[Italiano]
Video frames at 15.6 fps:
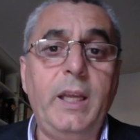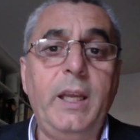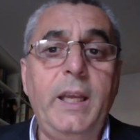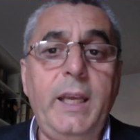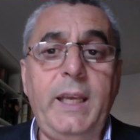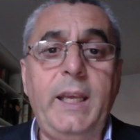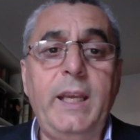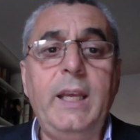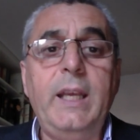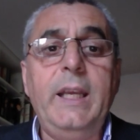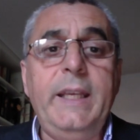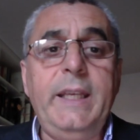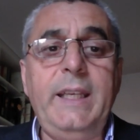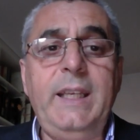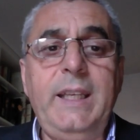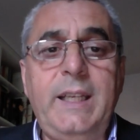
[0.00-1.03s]
e
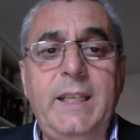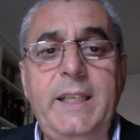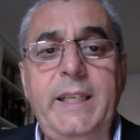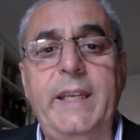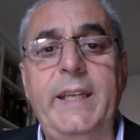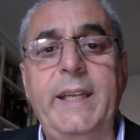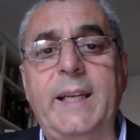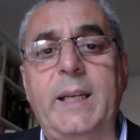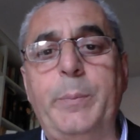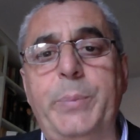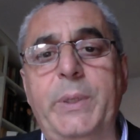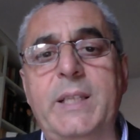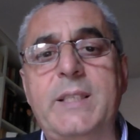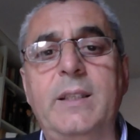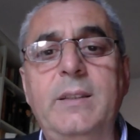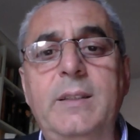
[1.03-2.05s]
inclini a
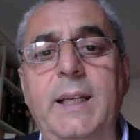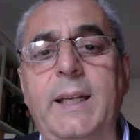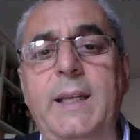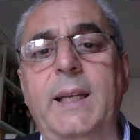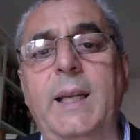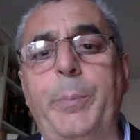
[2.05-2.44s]
rappresentare